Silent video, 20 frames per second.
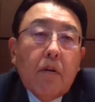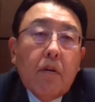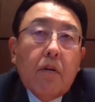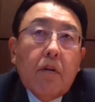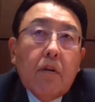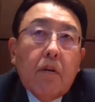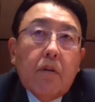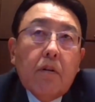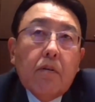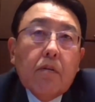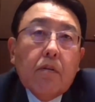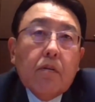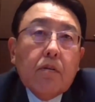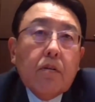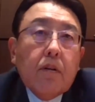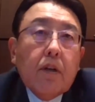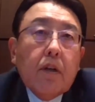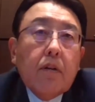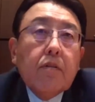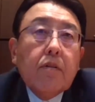という
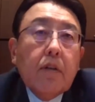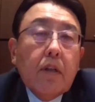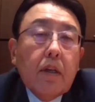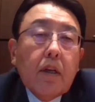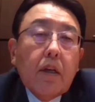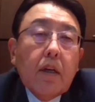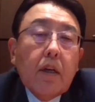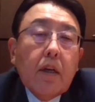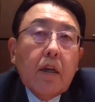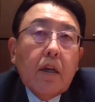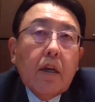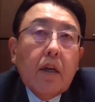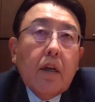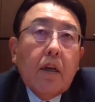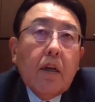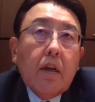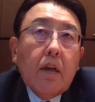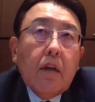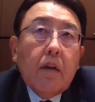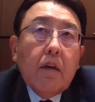ことなんですね。はい
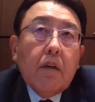はい。